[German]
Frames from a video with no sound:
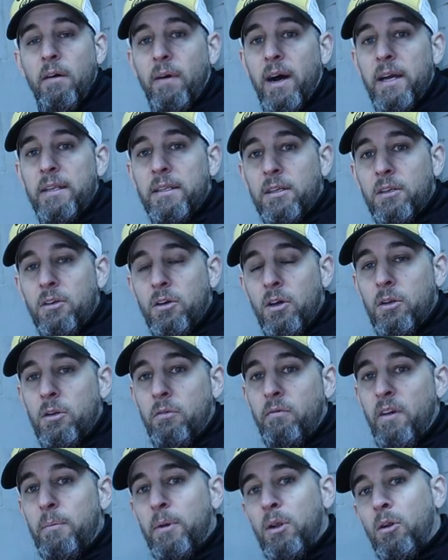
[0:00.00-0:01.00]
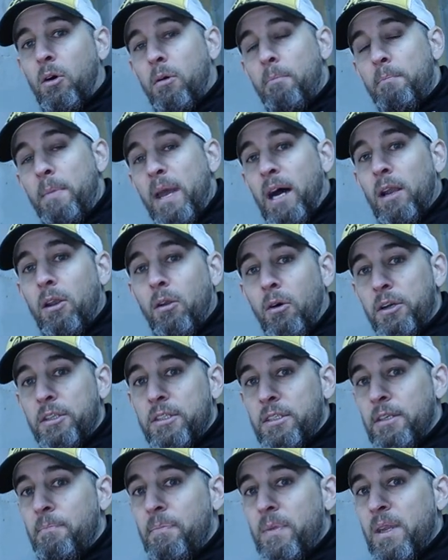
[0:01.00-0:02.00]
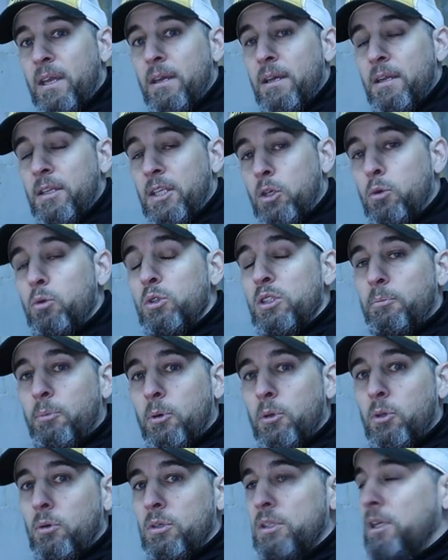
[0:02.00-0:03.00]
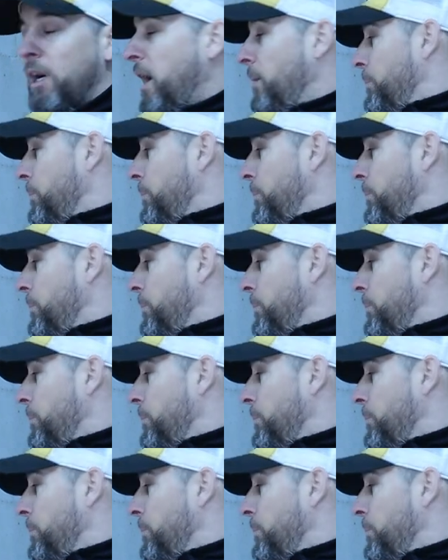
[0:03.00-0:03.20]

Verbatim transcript: erweitern können und wenn wir noch mehr Leute, die gute Produkte